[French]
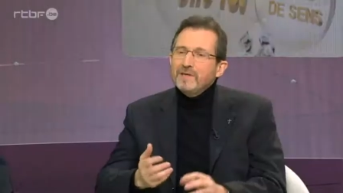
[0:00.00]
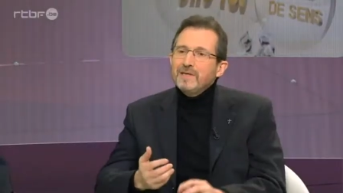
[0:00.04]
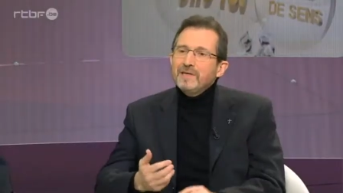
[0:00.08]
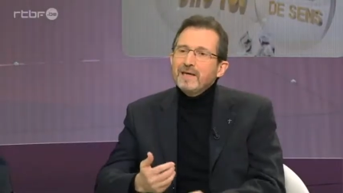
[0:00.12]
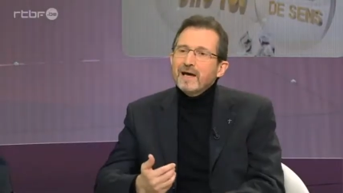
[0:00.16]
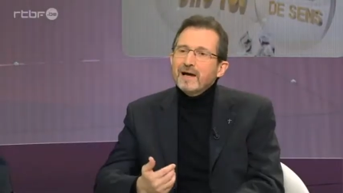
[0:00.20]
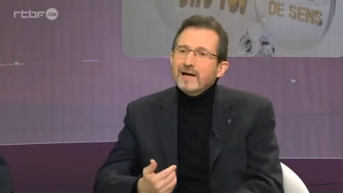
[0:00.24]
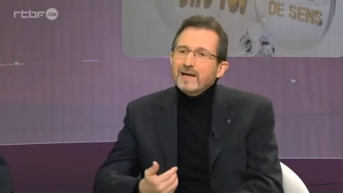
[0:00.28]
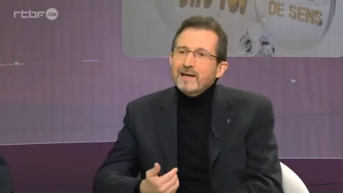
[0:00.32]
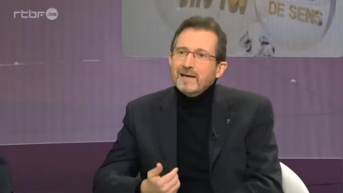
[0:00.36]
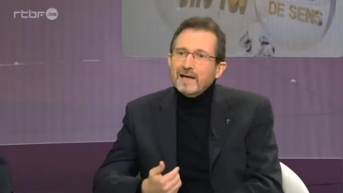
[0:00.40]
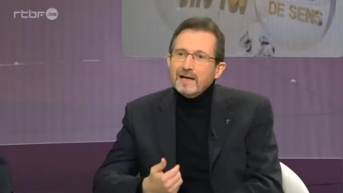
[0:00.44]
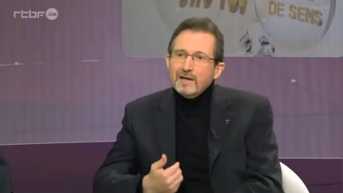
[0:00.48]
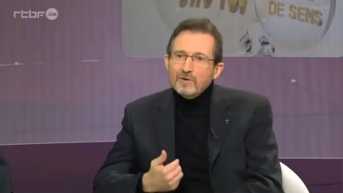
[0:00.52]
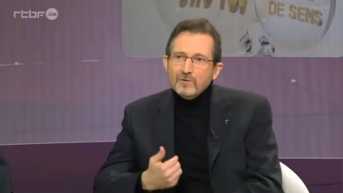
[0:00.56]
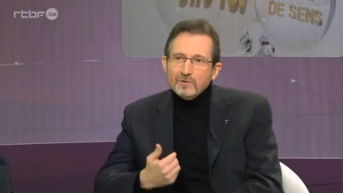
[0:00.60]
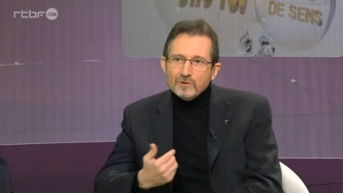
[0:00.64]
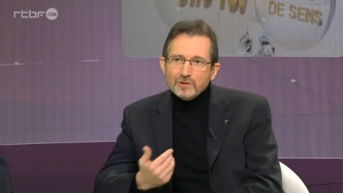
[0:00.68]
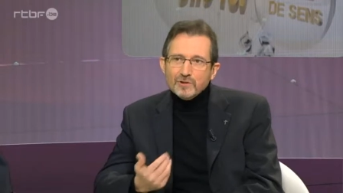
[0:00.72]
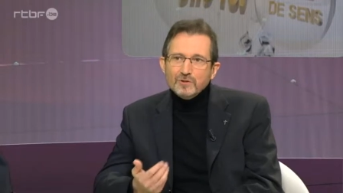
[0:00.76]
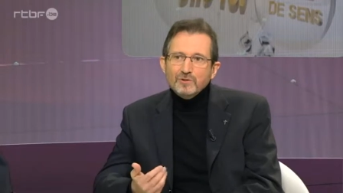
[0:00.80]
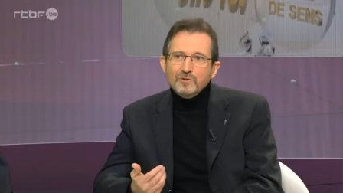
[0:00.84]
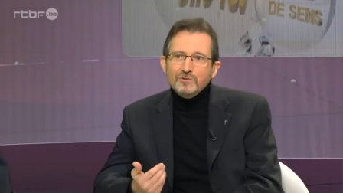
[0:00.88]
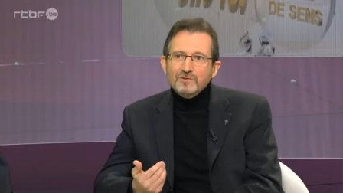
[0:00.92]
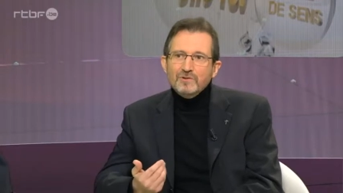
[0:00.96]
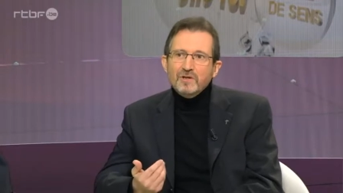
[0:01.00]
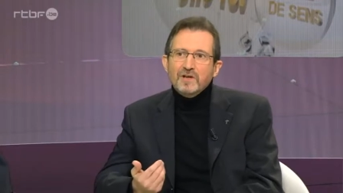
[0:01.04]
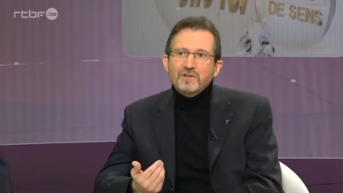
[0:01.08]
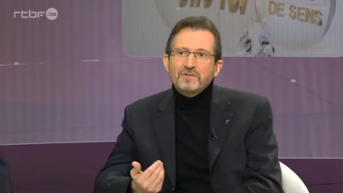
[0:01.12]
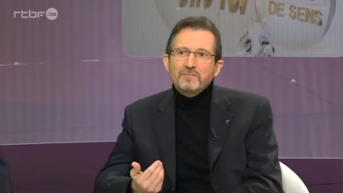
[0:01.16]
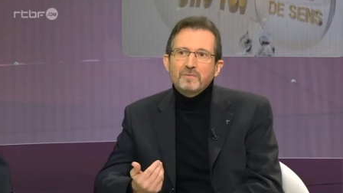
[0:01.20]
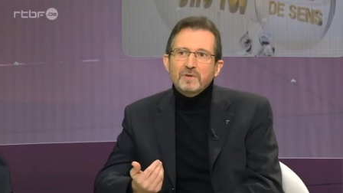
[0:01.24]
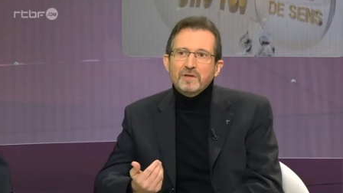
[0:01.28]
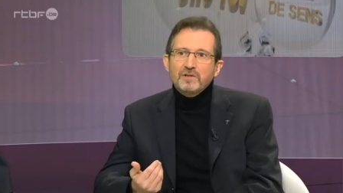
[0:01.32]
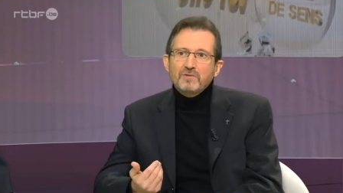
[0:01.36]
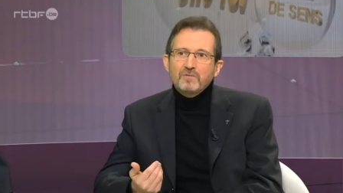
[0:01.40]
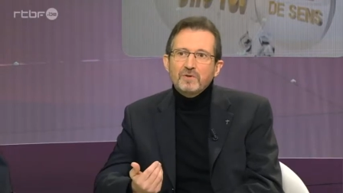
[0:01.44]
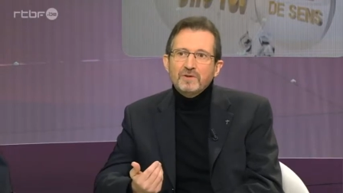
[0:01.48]
il y a quelque chose dans la
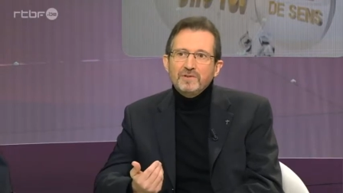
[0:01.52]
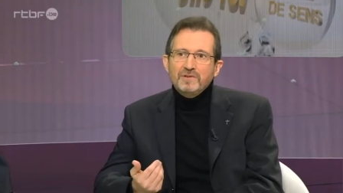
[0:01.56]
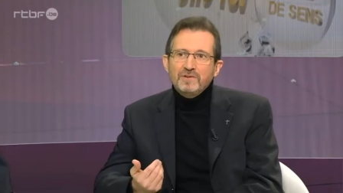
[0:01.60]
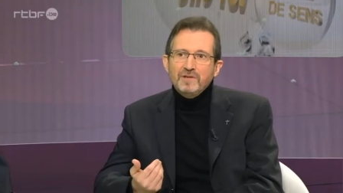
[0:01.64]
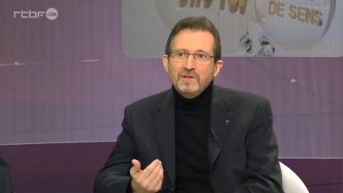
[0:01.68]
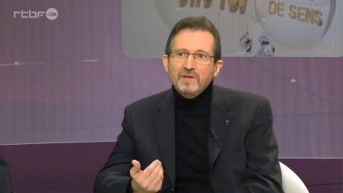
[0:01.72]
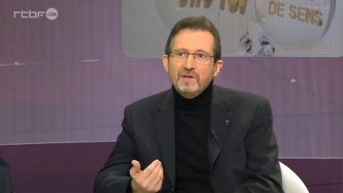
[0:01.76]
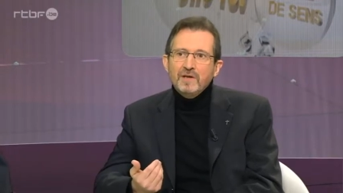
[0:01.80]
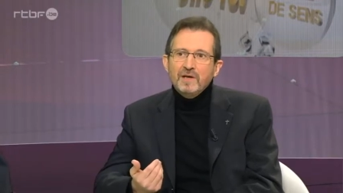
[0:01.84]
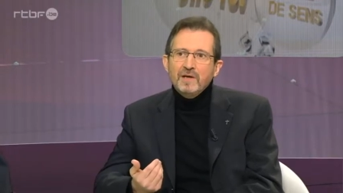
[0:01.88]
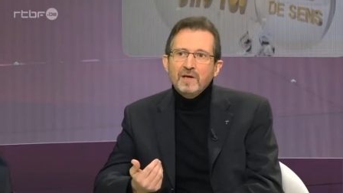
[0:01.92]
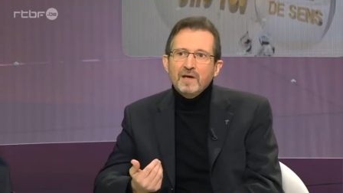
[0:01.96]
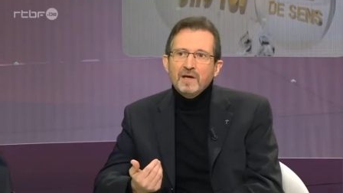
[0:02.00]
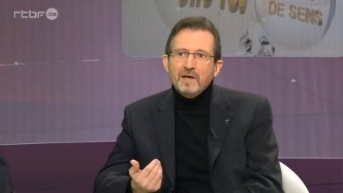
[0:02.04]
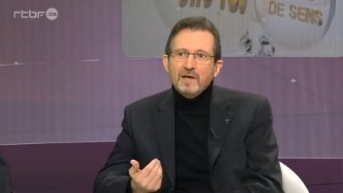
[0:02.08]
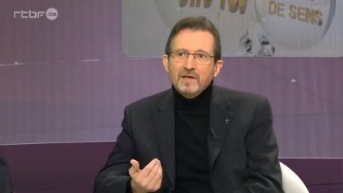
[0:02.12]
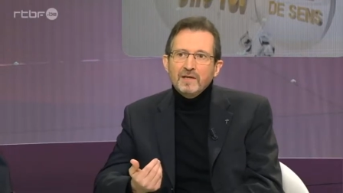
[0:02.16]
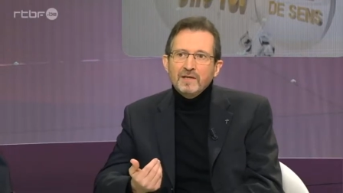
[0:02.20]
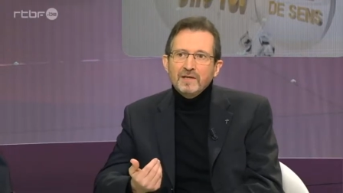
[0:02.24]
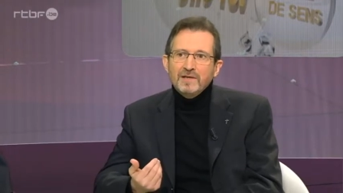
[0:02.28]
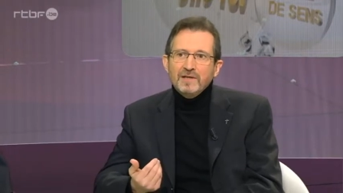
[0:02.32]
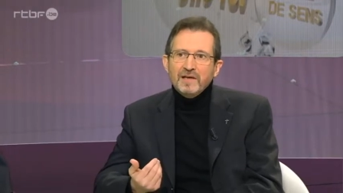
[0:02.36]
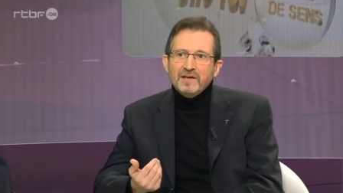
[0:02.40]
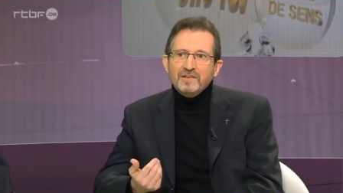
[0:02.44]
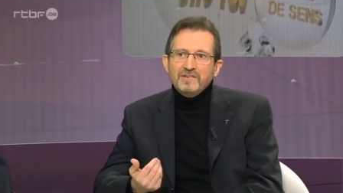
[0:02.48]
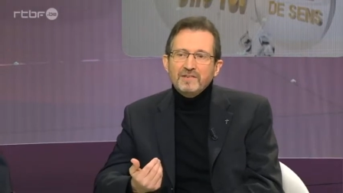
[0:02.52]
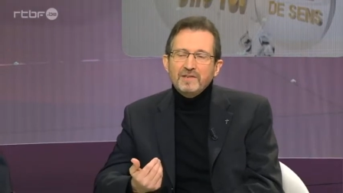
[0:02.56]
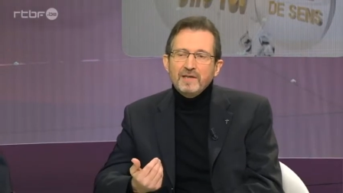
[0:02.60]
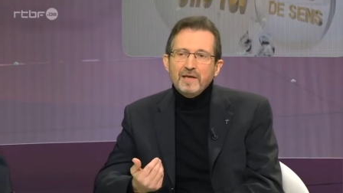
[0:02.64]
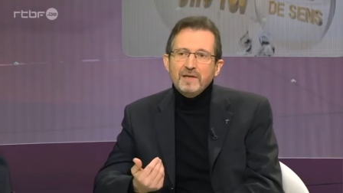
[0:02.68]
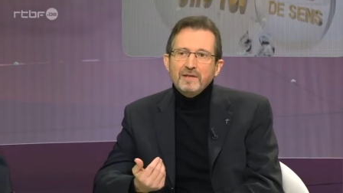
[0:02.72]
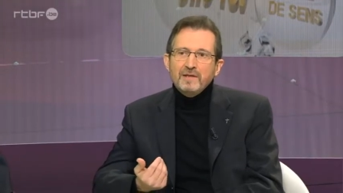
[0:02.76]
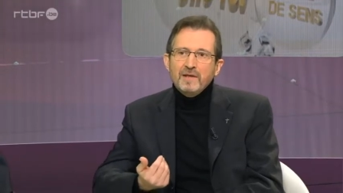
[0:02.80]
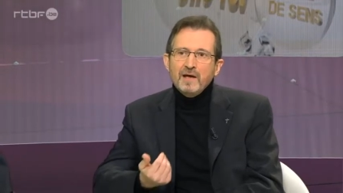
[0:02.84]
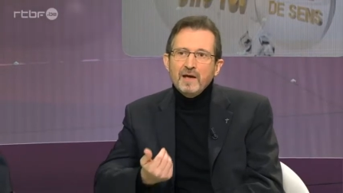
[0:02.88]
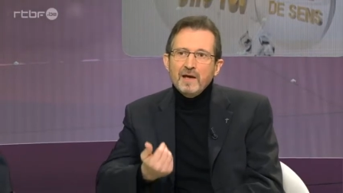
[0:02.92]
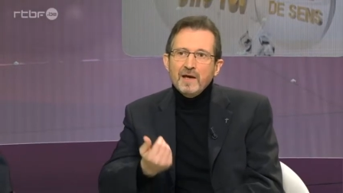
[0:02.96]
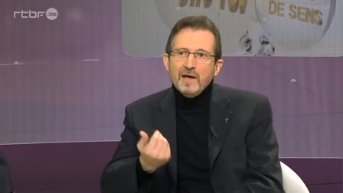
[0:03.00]
spiritualité
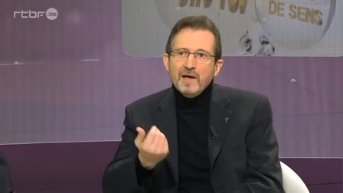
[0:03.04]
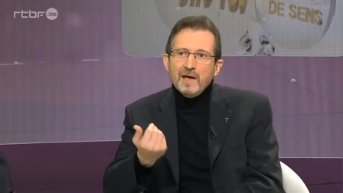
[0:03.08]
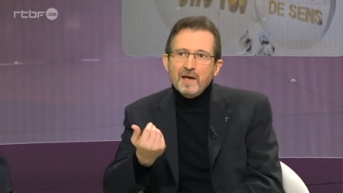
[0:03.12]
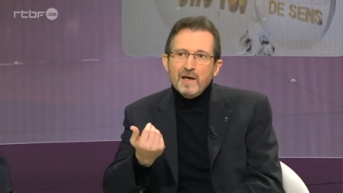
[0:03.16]
ignatienne